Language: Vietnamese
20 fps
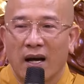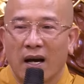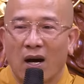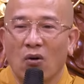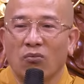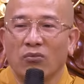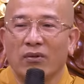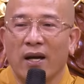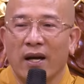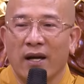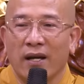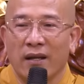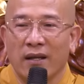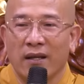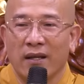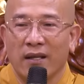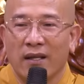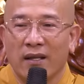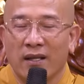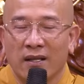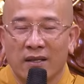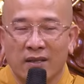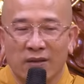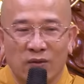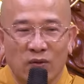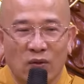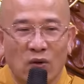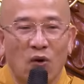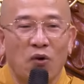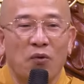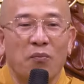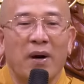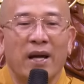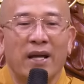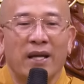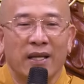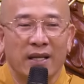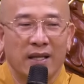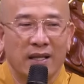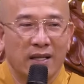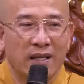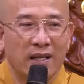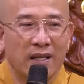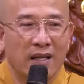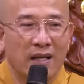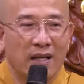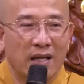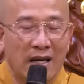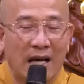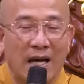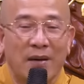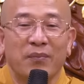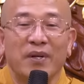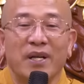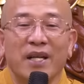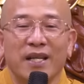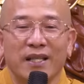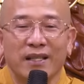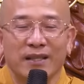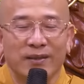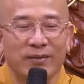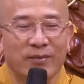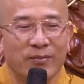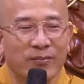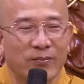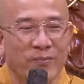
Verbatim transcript: không thầy, đố mày làm nên.